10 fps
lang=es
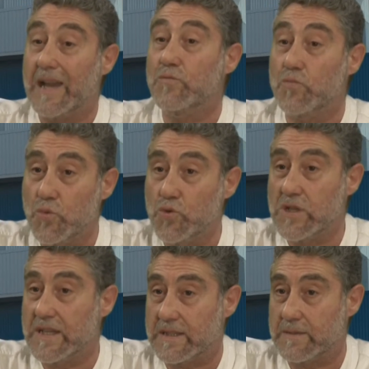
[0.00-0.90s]
hay
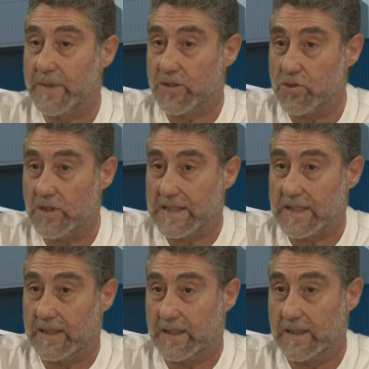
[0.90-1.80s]
muchas personas
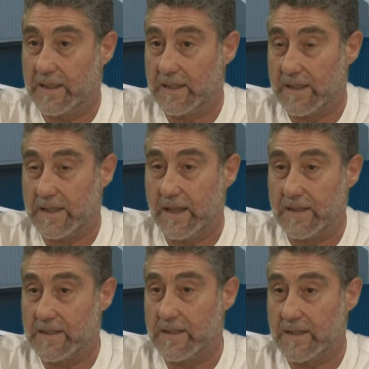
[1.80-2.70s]
que tienen que
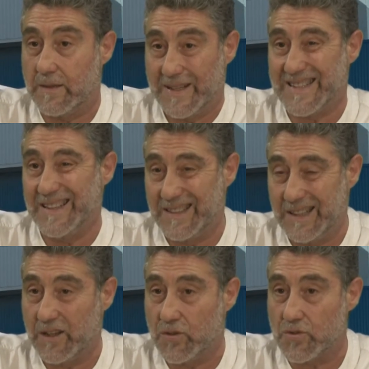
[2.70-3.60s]
trasladarse desde
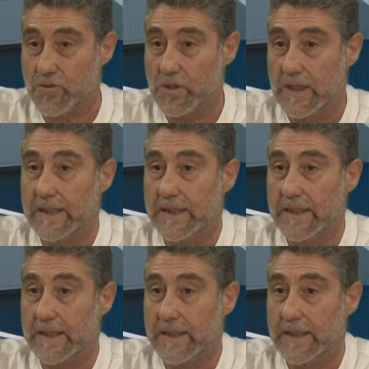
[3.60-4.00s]
bastante lejos